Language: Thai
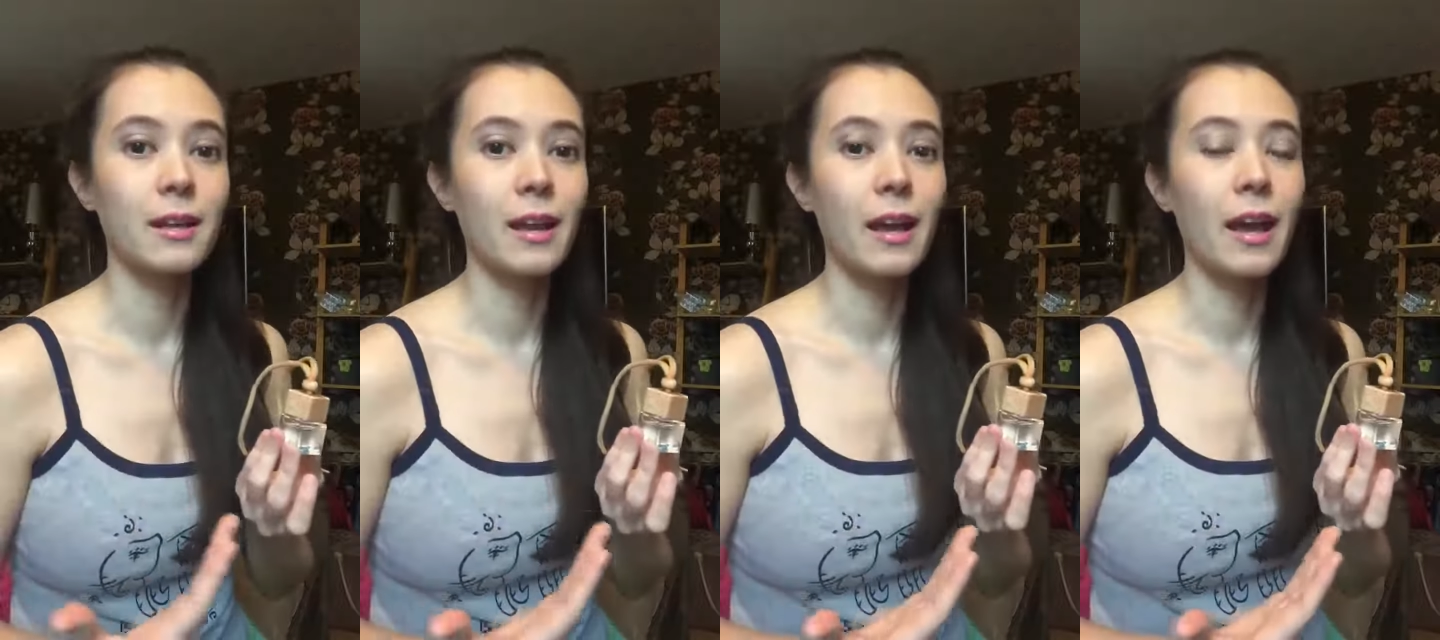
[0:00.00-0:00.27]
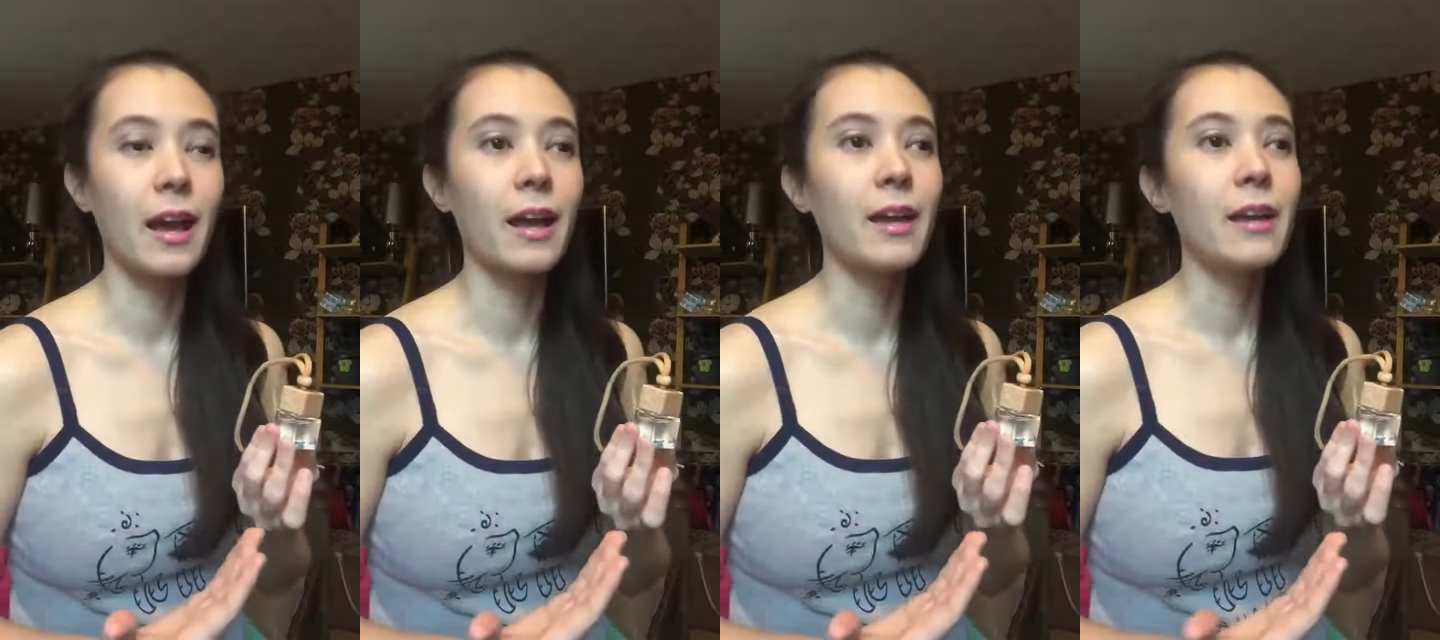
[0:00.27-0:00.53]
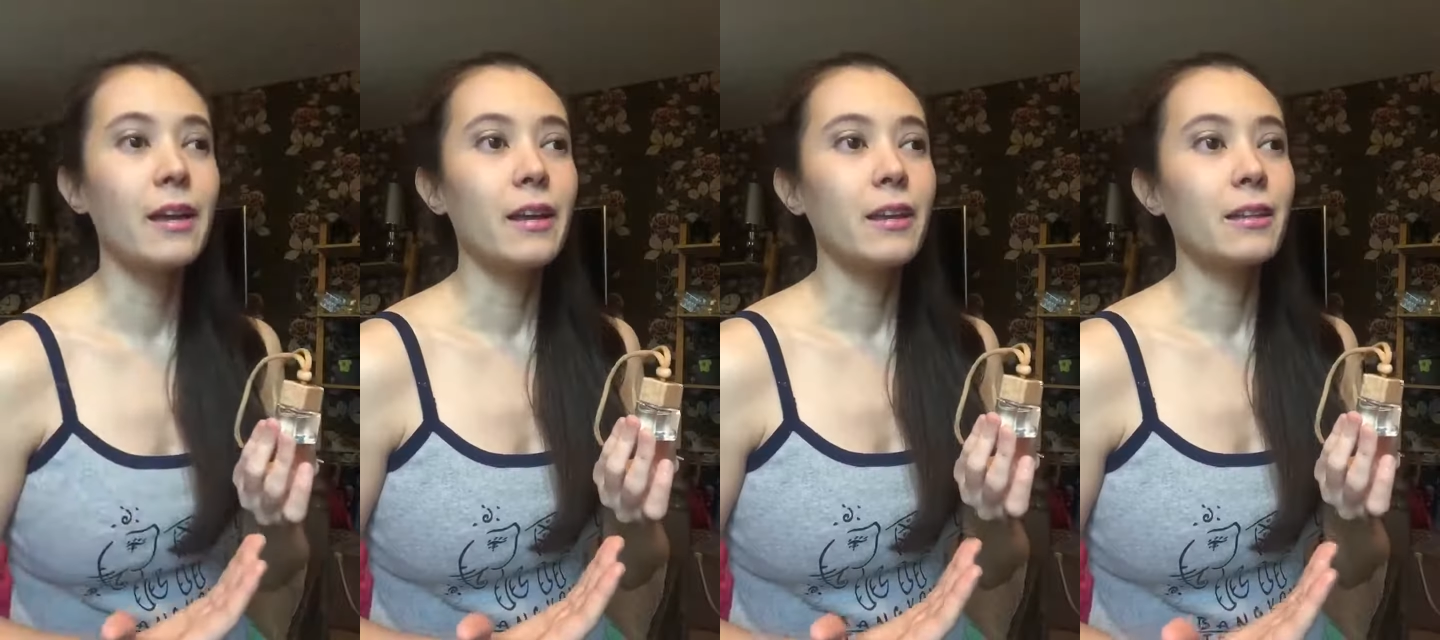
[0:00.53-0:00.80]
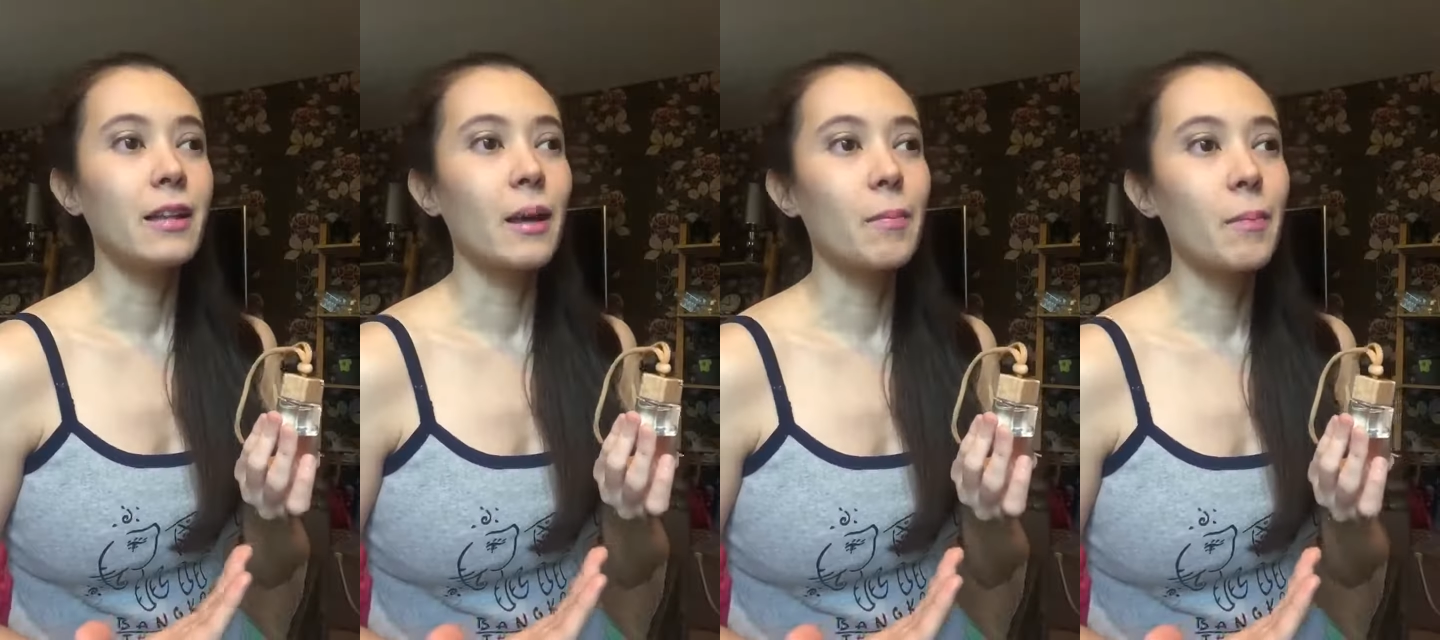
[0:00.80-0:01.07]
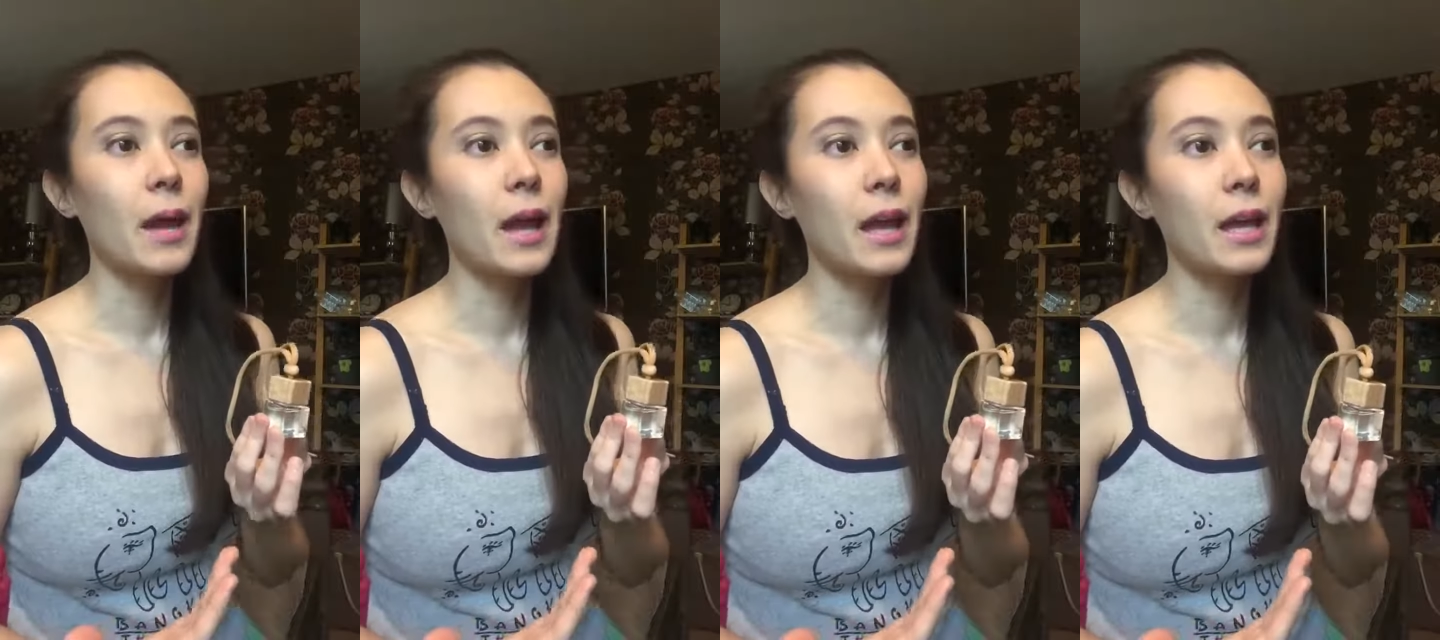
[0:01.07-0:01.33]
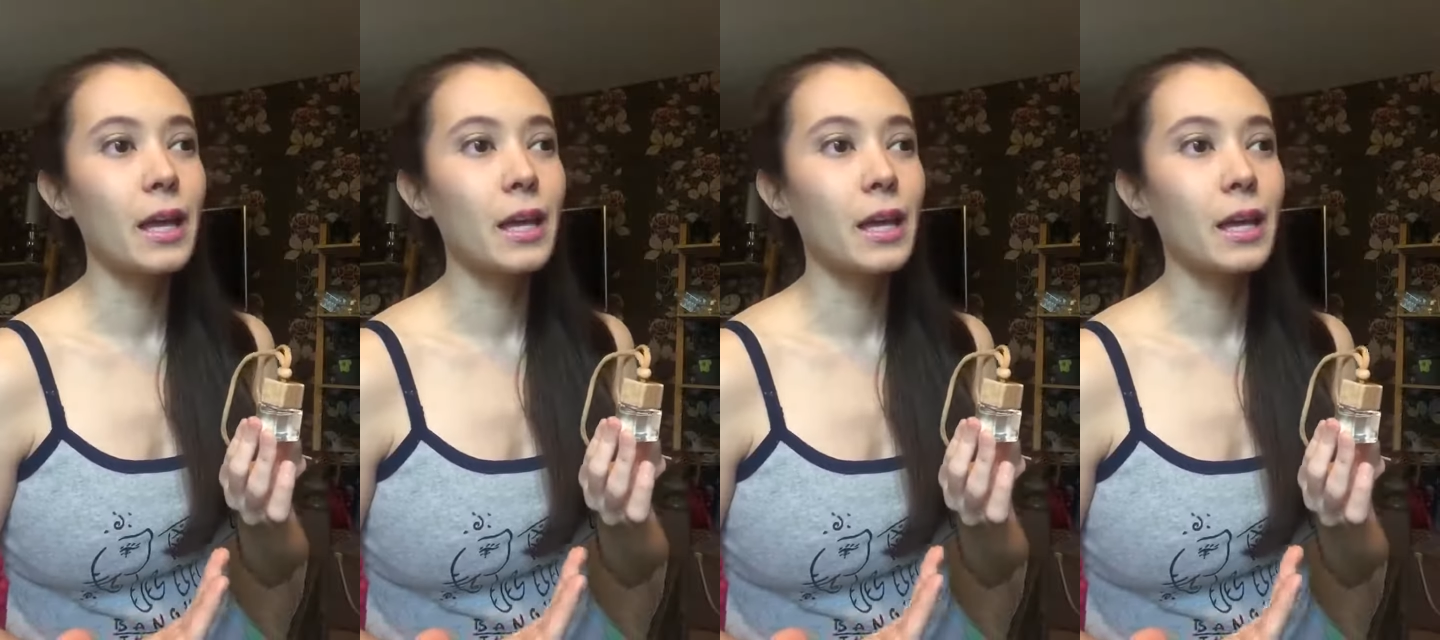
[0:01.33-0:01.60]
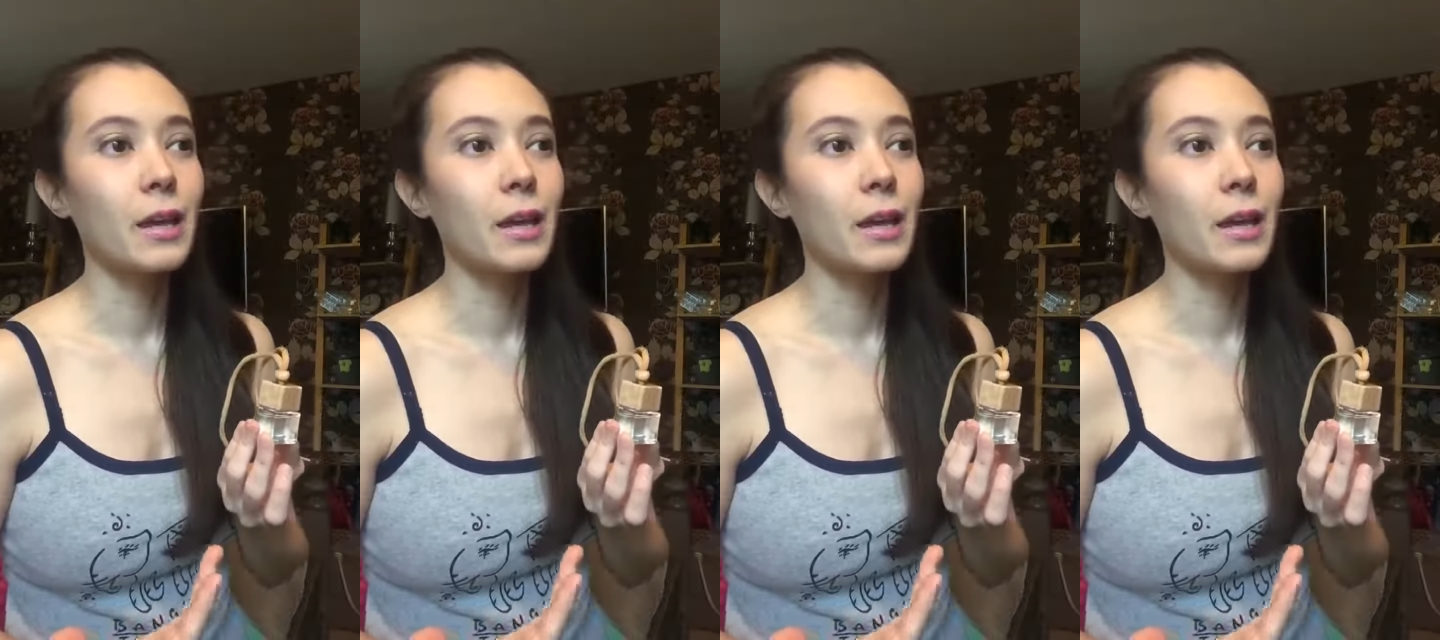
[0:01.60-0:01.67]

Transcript: นะคะทำให้